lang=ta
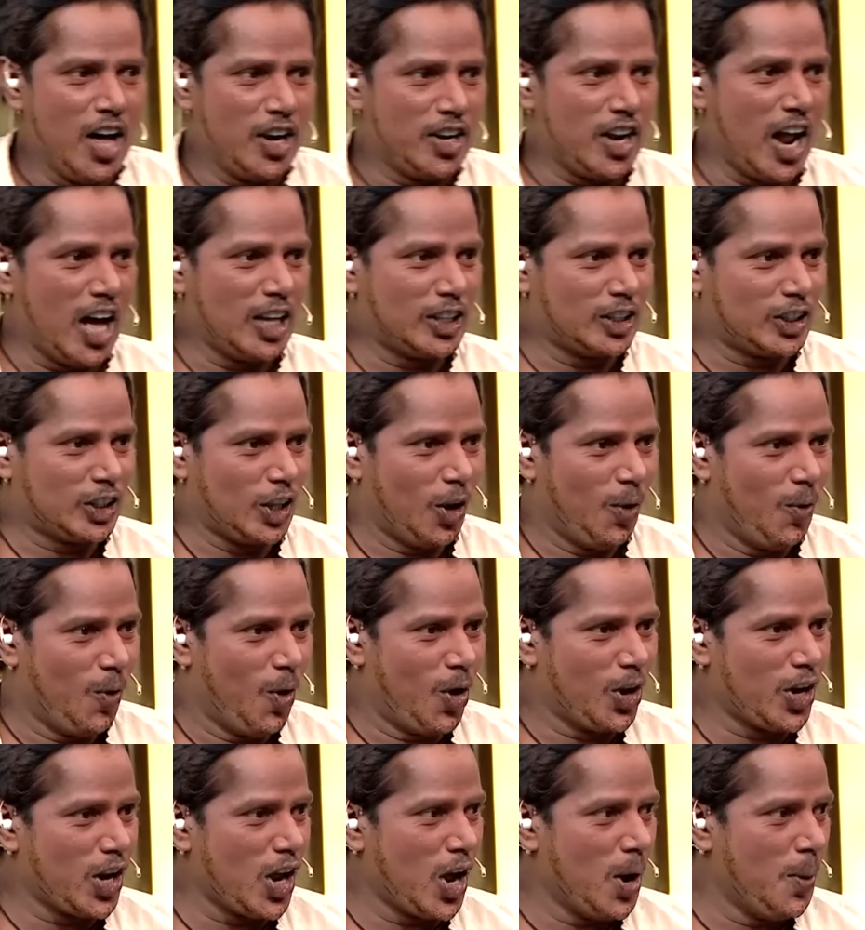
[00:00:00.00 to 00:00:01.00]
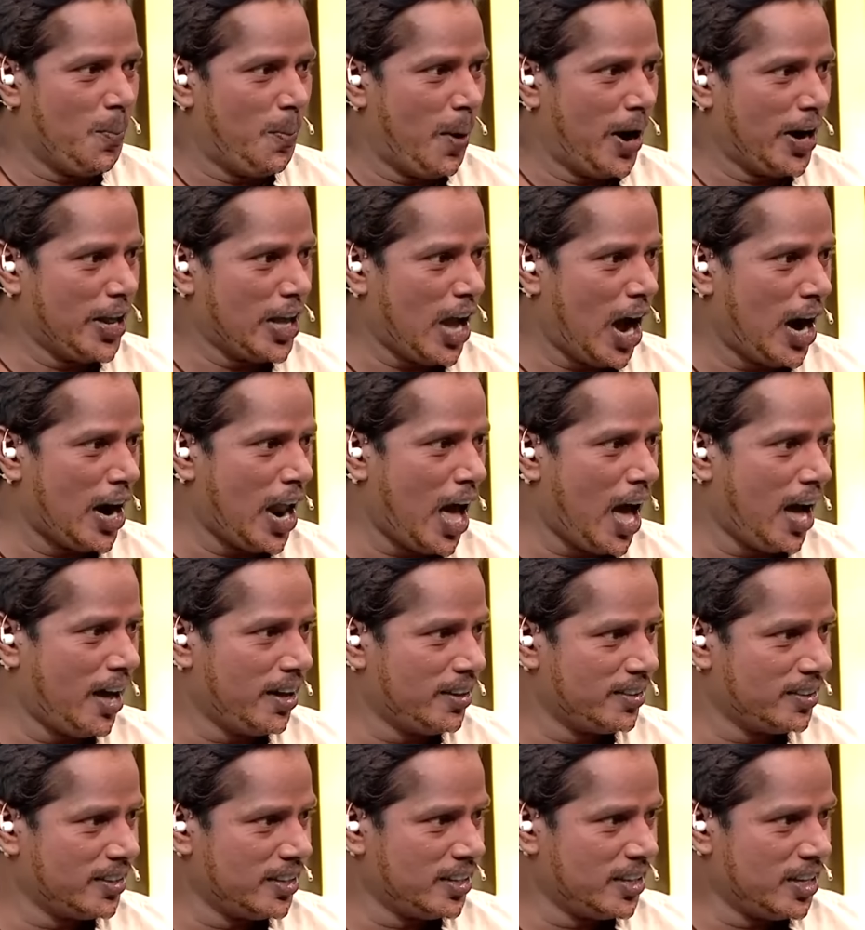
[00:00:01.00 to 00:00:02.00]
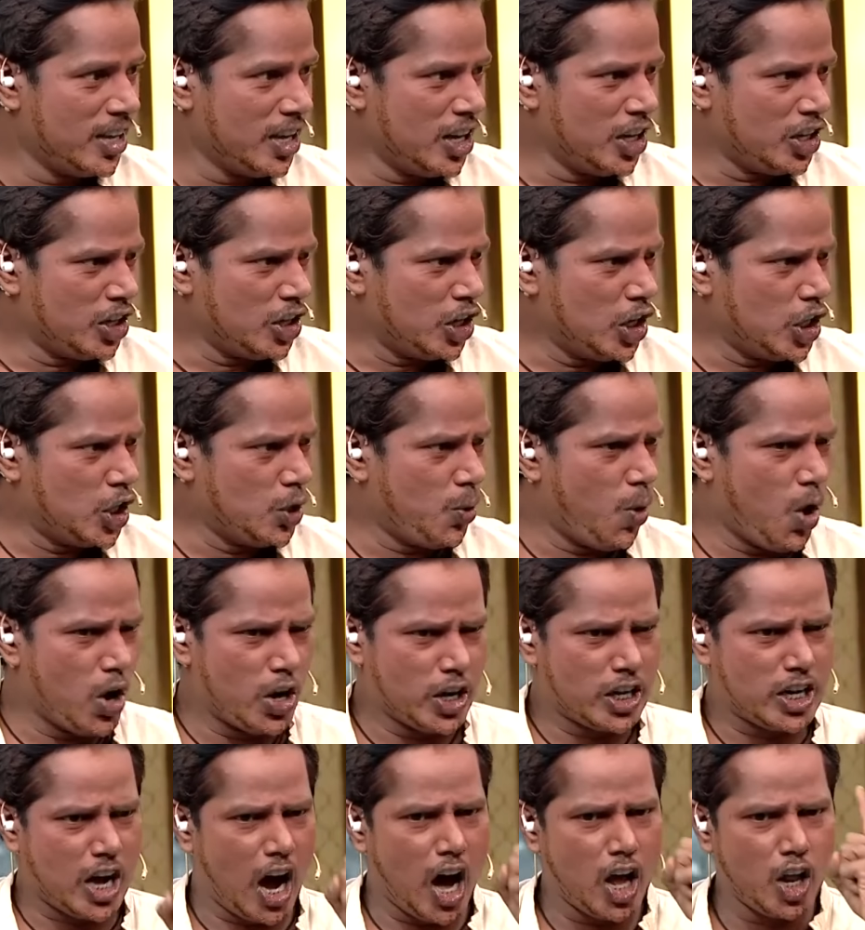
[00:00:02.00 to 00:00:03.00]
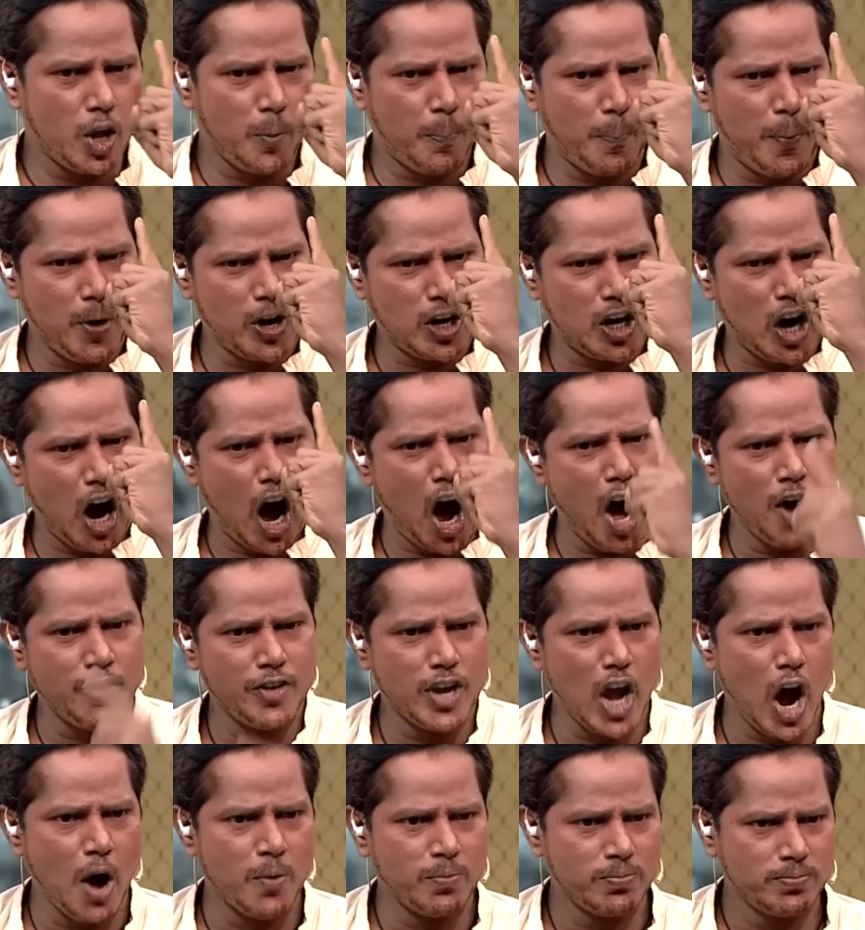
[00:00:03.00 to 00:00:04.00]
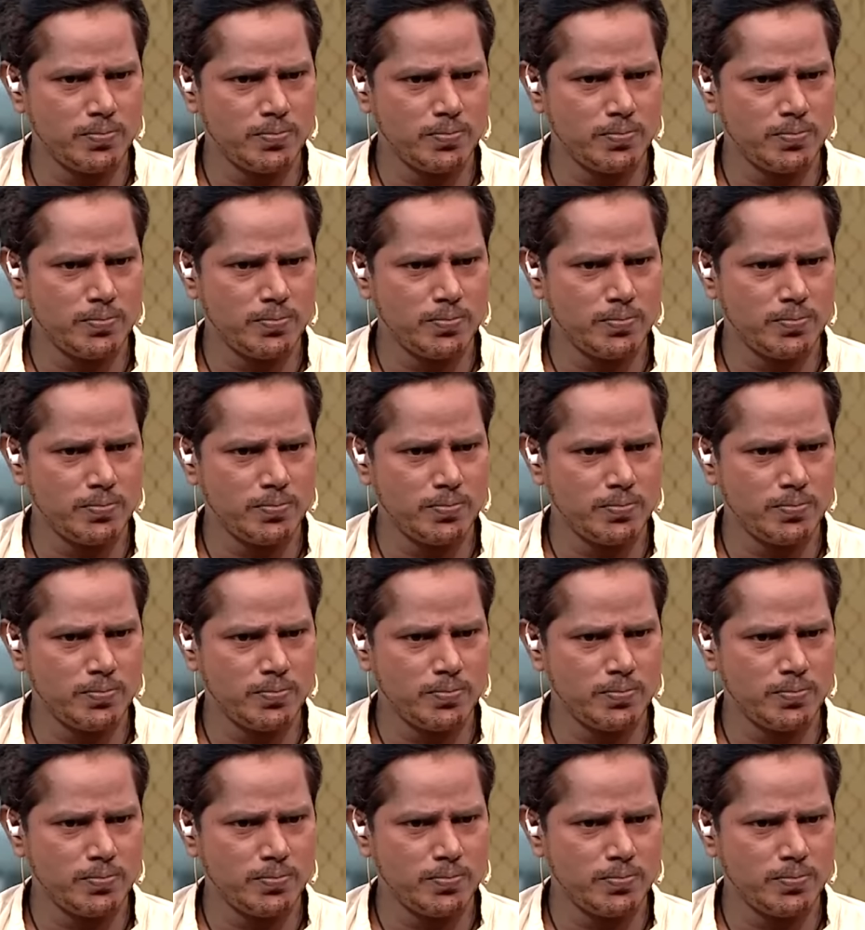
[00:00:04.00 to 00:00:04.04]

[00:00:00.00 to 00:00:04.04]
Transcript: ரத்தம் ஒரேபடியான இது ஒரு கருப்பு காவியம்